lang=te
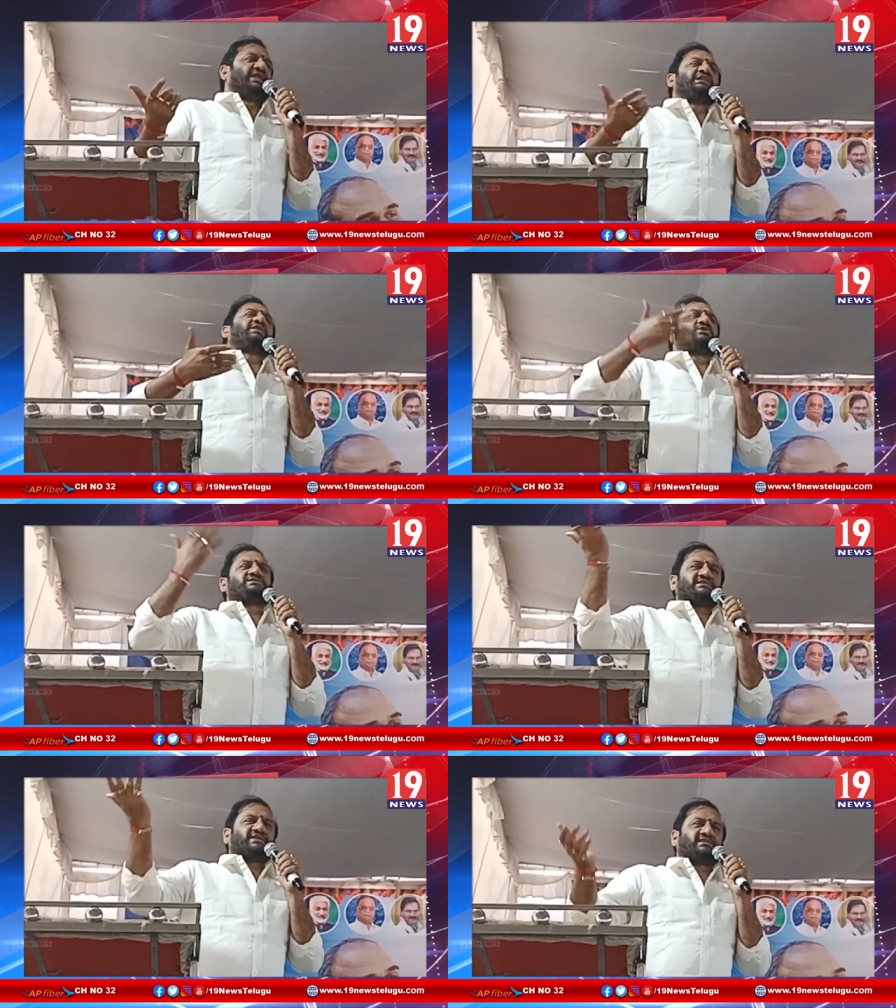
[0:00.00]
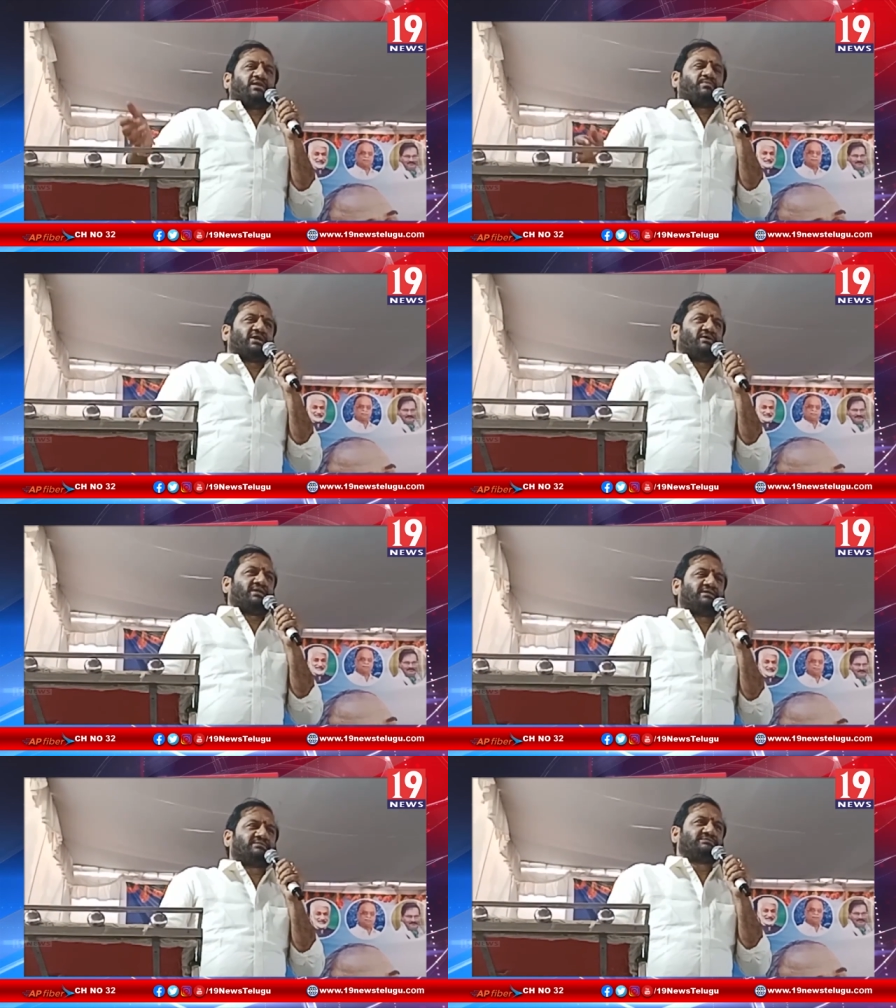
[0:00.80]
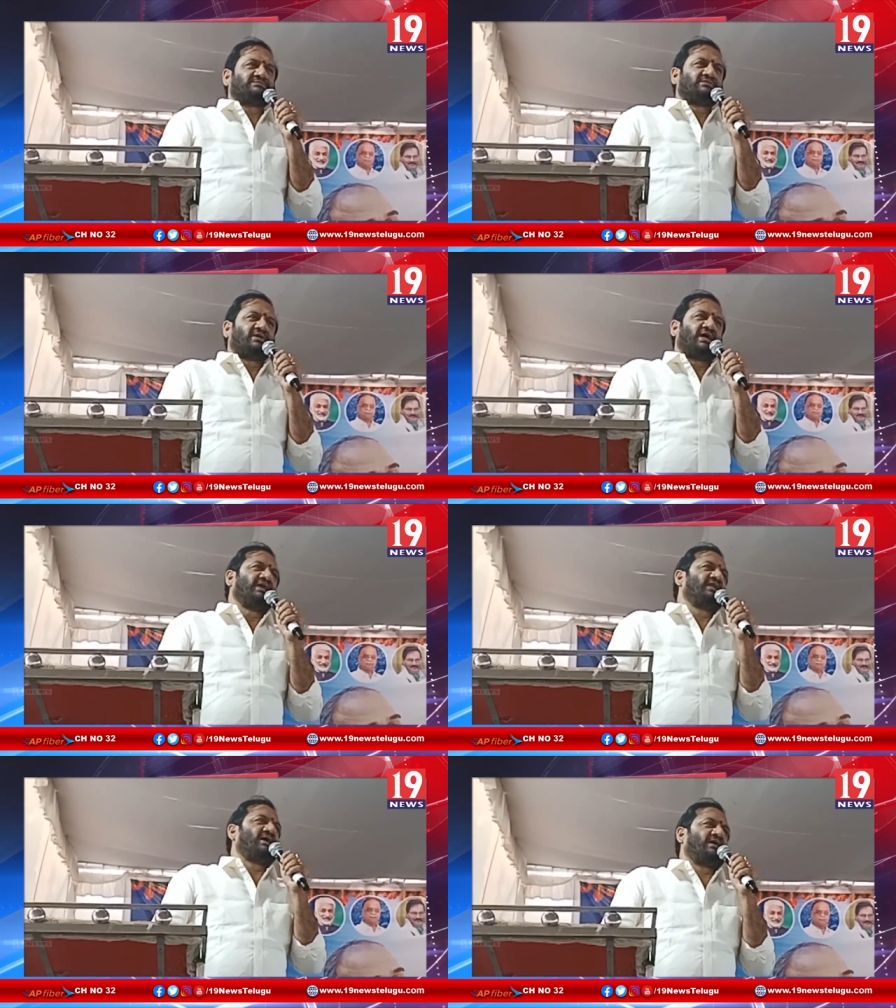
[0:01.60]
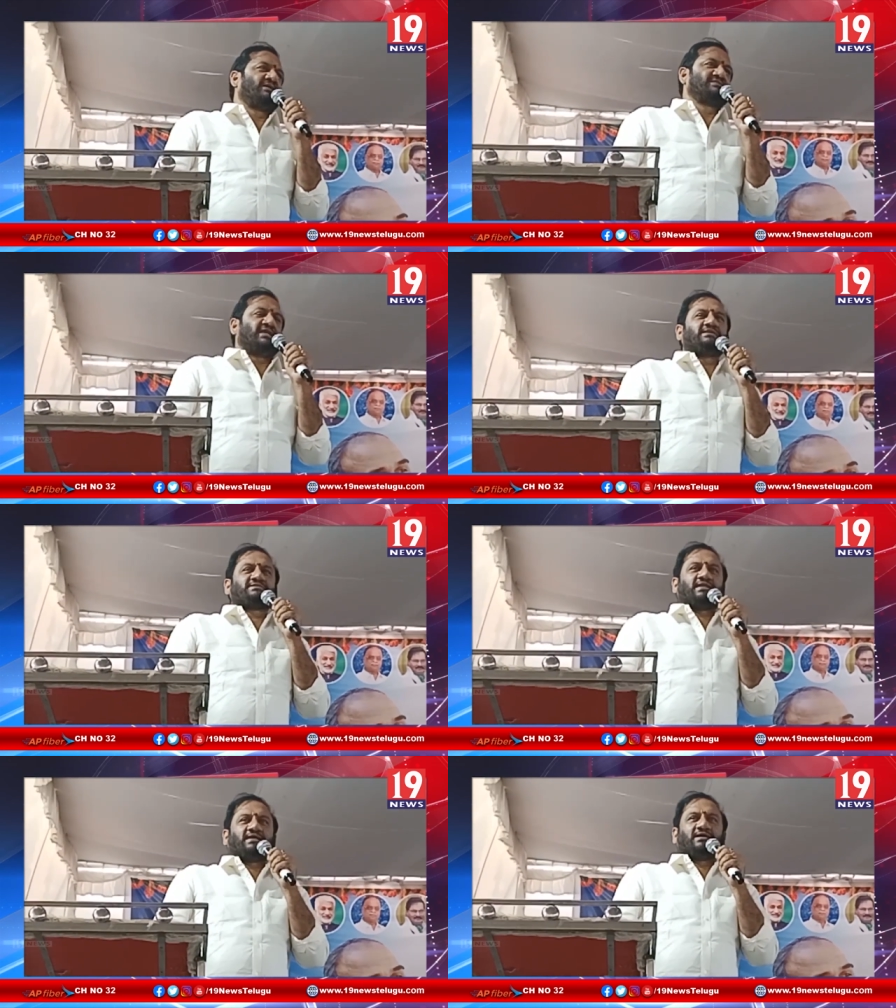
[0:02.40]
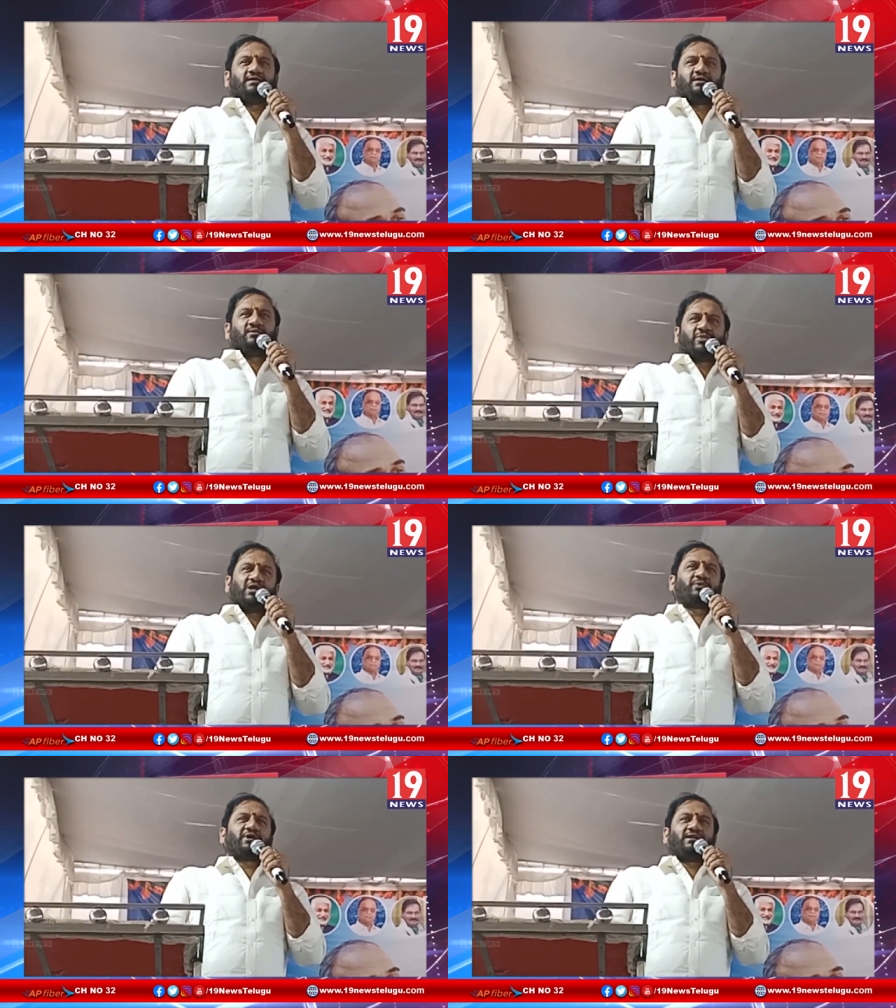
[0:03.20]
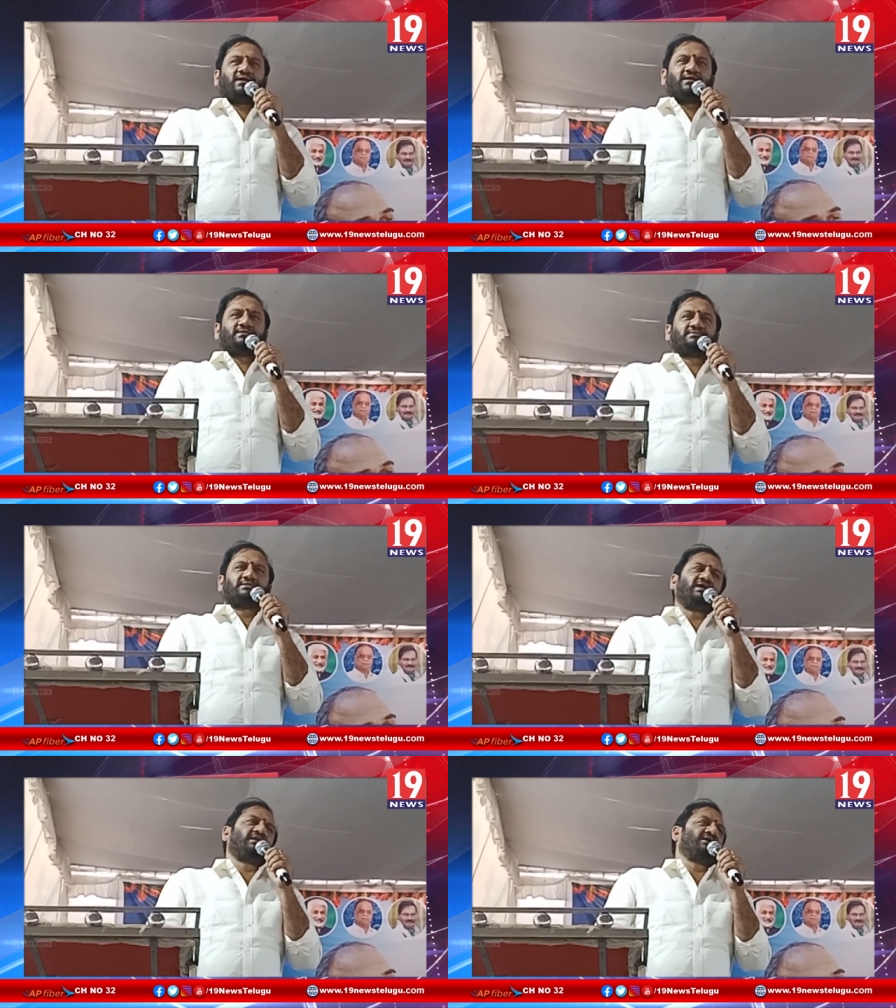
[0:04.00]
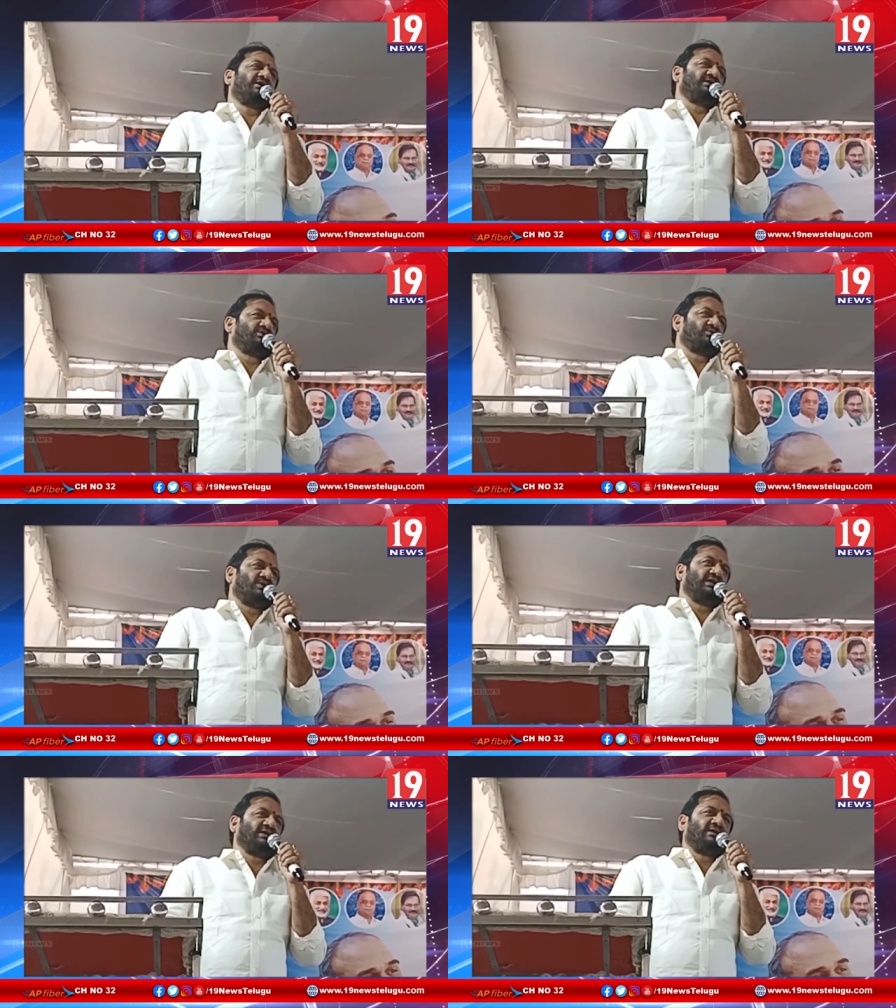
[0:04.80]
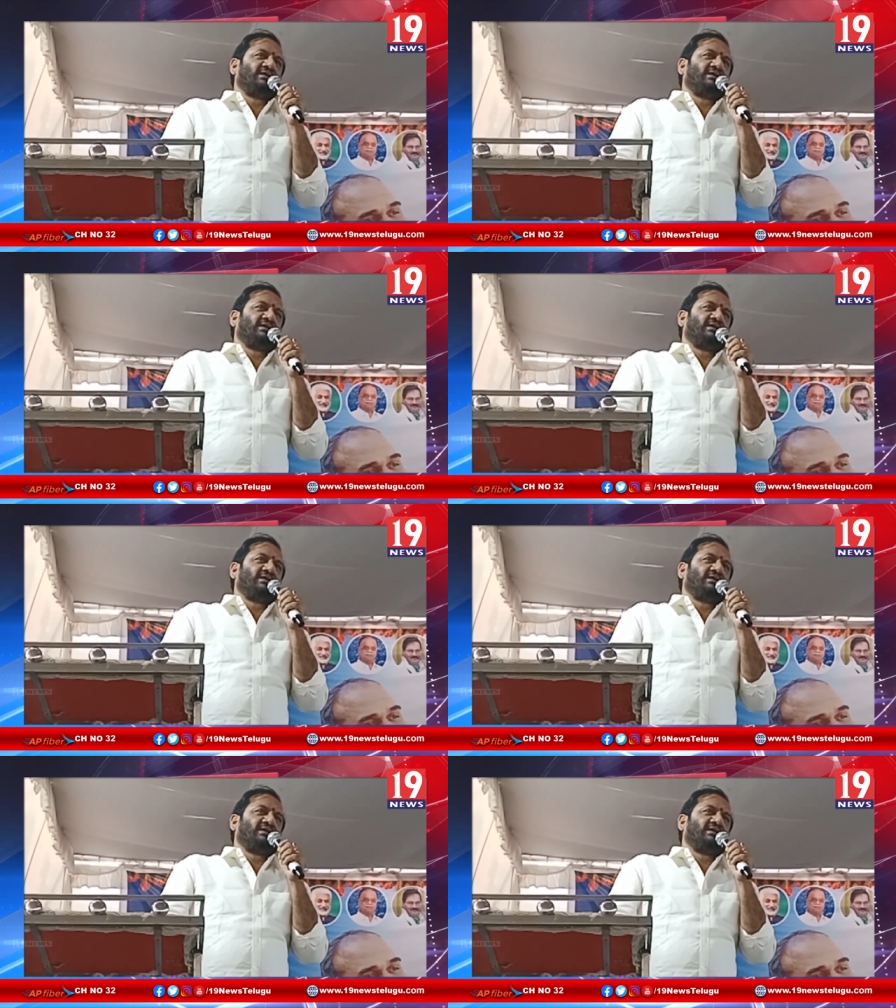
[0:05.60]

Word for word: ఎన్నెన్నో చేసేశారు మన వాళ్ళని అయినా చెల్లించలా భయపడలే ధైర్యంగా ఎదుర్కొని